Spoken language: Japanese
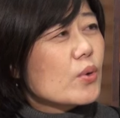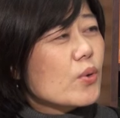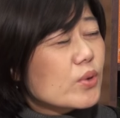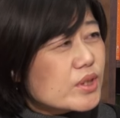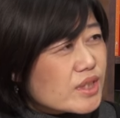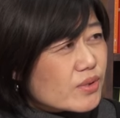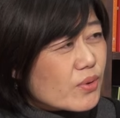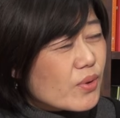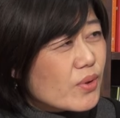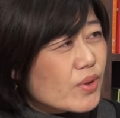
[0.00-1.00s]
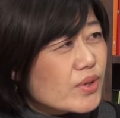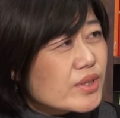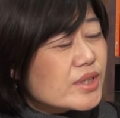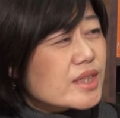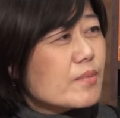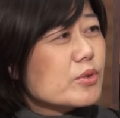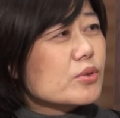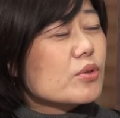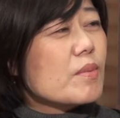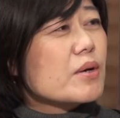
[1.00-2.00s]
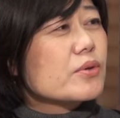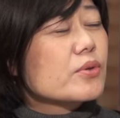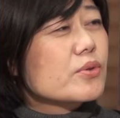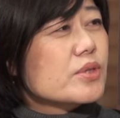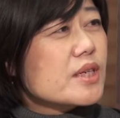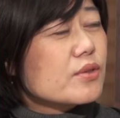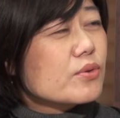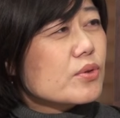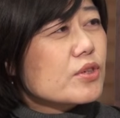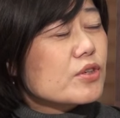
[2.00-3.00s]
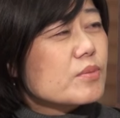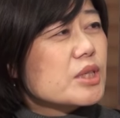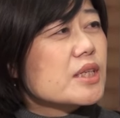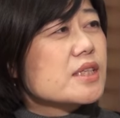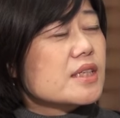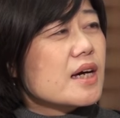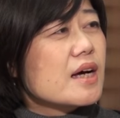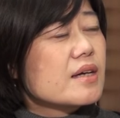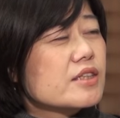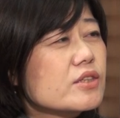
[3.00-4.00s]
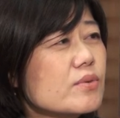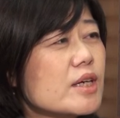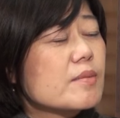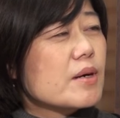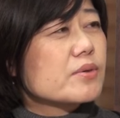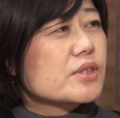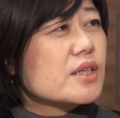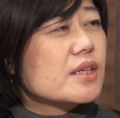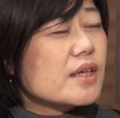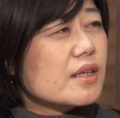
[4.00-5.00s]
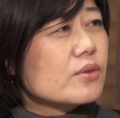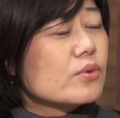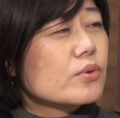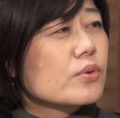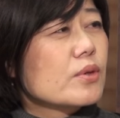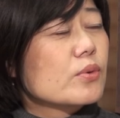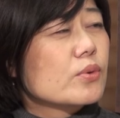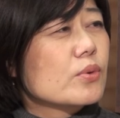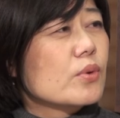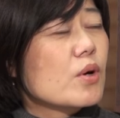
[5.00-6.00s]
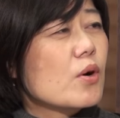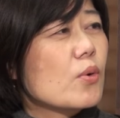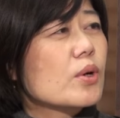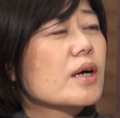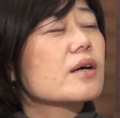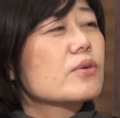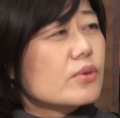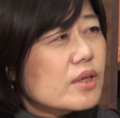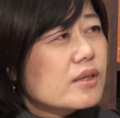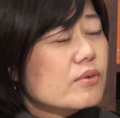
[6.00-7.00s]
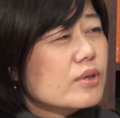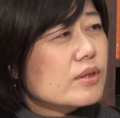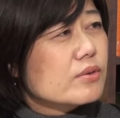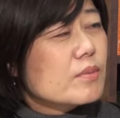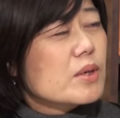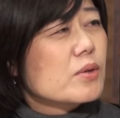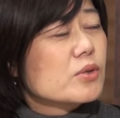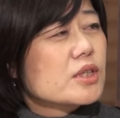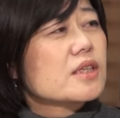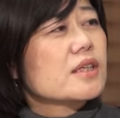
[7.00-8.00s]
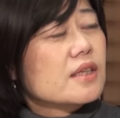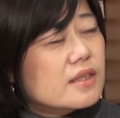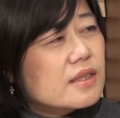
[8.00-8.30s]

高知の、しかもそのマグロ漁船の乗組員たちが実は被爆していたというようなことを追っかけるようになったのか、今教えていただ